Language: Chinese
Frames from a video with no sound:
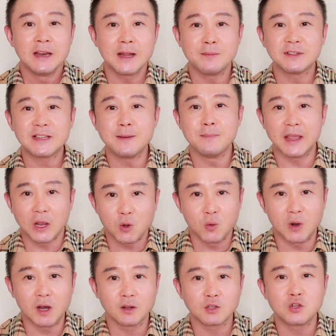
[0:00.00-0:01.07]
那么在美
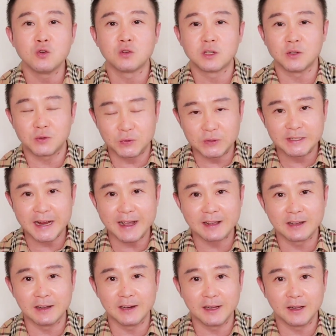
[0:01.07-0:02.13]
国就是居家
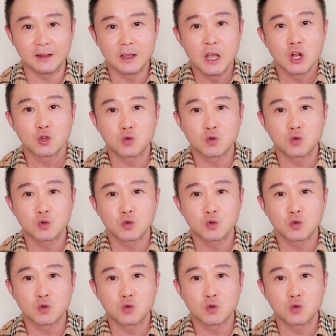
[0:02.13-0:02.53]
隔离，